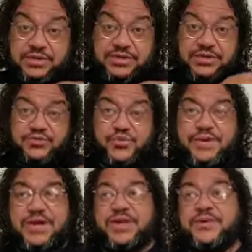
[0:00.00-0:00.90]
que en su
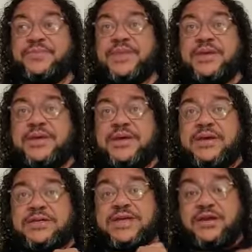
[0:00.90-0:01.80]
evangelio,
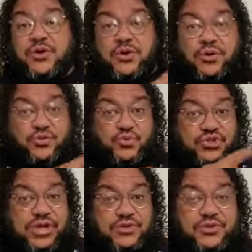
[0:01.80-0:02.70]
salió
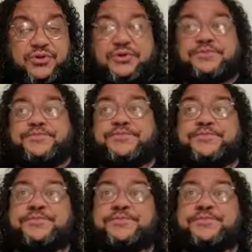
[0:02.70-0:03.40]
huyendo